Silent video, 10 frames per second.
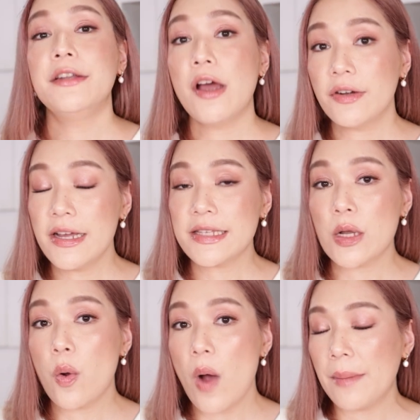นอกเหนือ
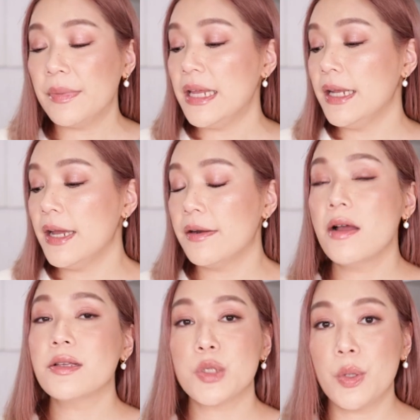จากความดีใน
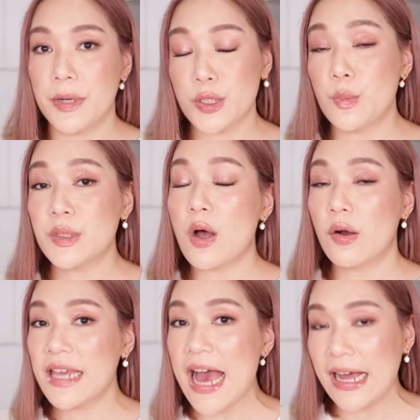เรื่องส่วนผสม
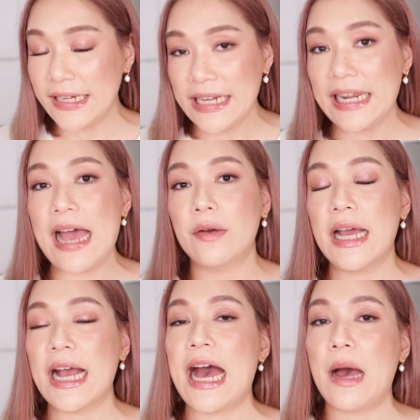2 อย่างนี้แล้ว
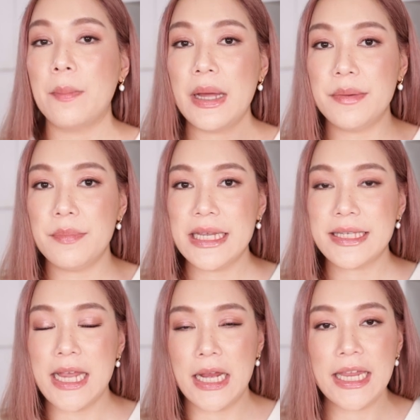นะคะ มันมี
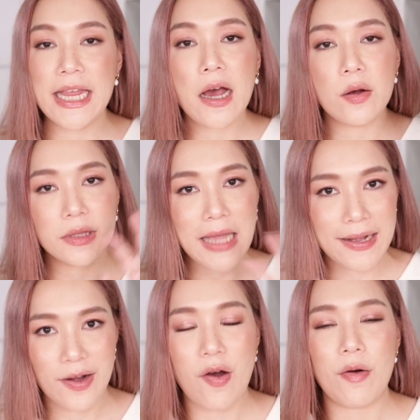สิ่งที่เขาตั
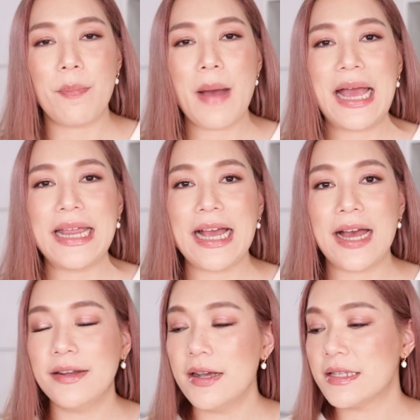ดออกไปนะ
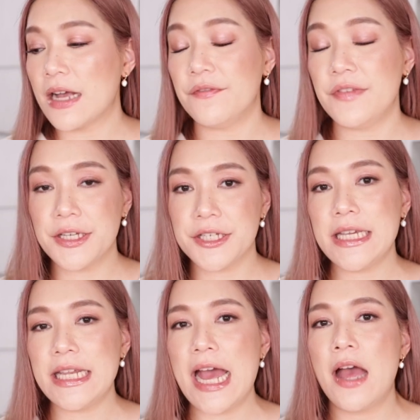คะ เนื่องจากวี
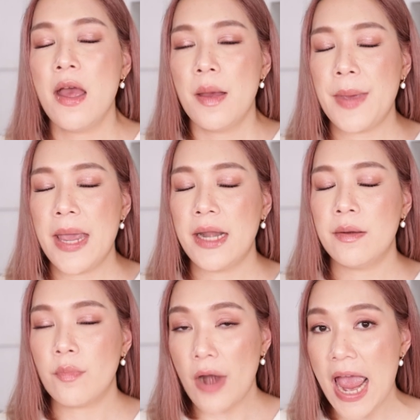ชี่เนี่ยเป็น
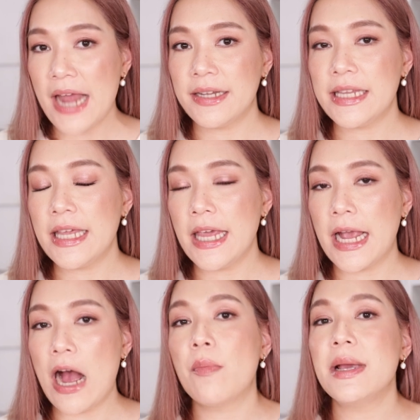แบรนด์ที่
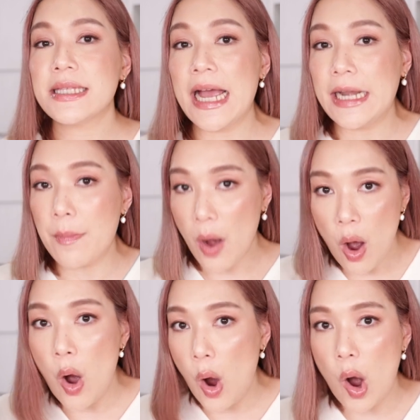เขาไม่ใส่น้ำห
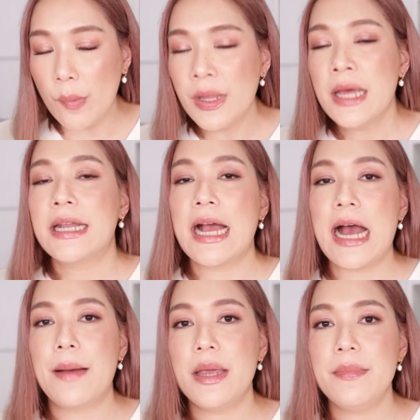อมนะ
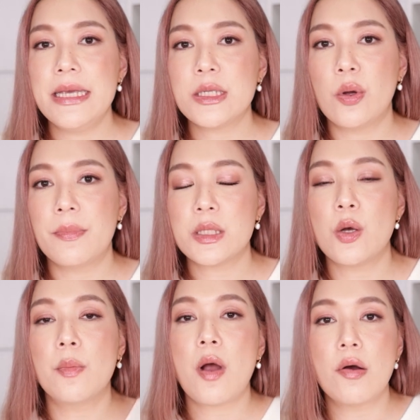คะไม่มีส่วนผ
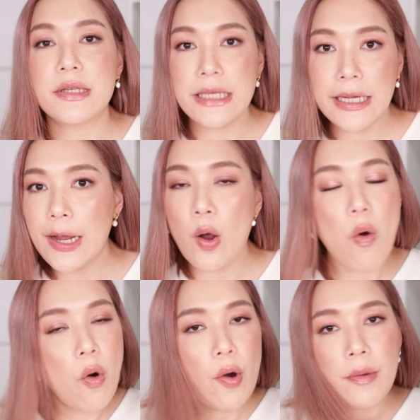สมของซิลิโค
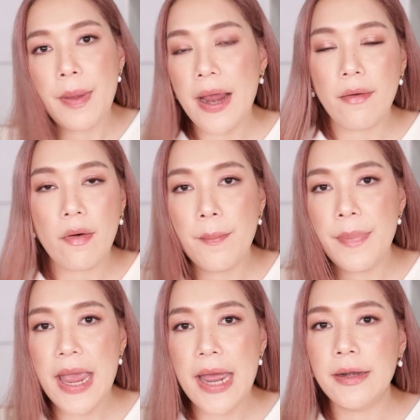นพารา
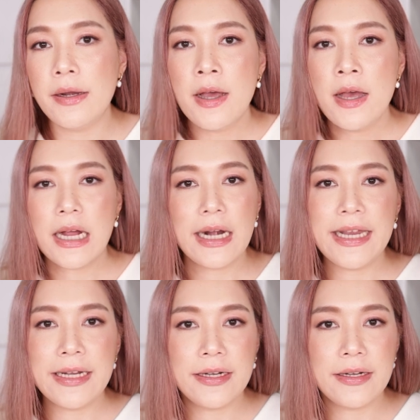เบนก
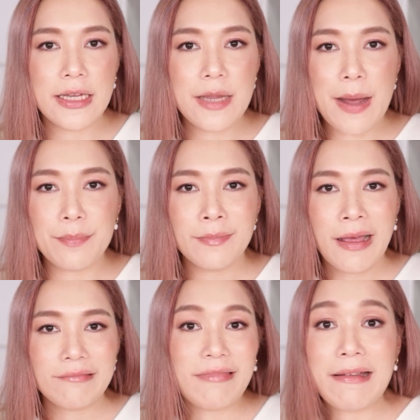ลิ่นที่แบบ
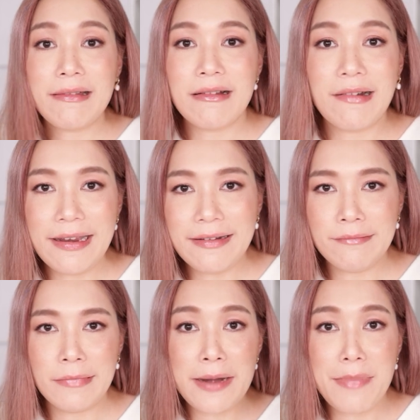แต่งกลิ่น
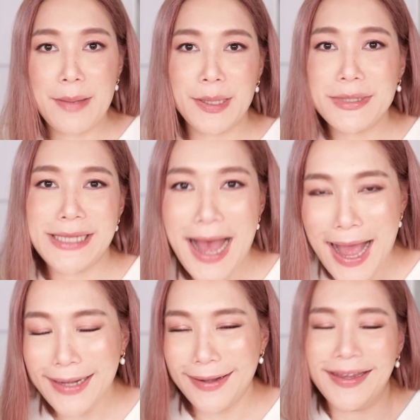เรียนแบบธรรมชา
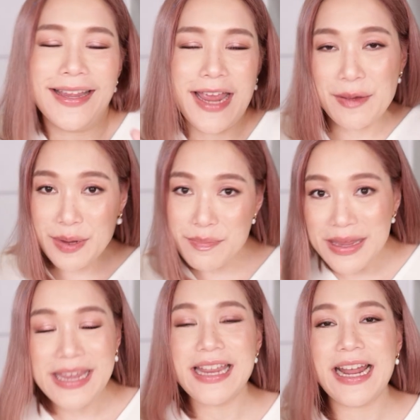ติอะไรอย่างเงี้ยไม่มี